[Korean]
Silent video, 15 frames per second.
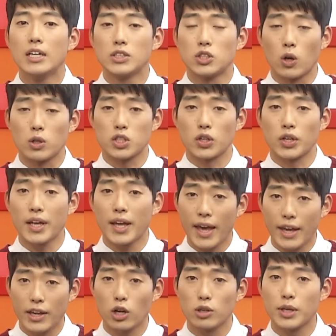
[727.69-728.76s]
적절히
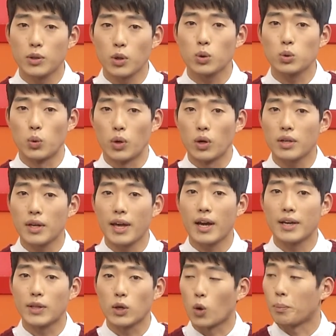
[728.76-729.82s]
해결되도록 노력해야
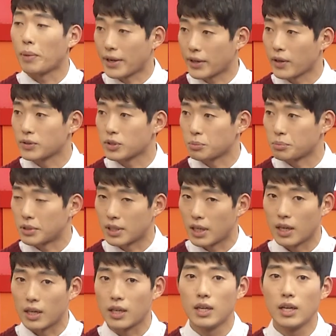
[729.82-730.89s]
한다고
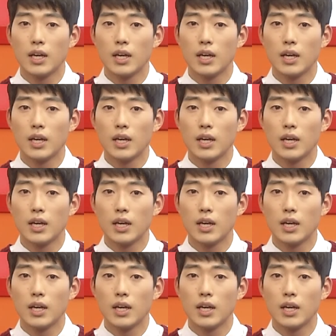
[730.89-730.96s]
밝혔습니다.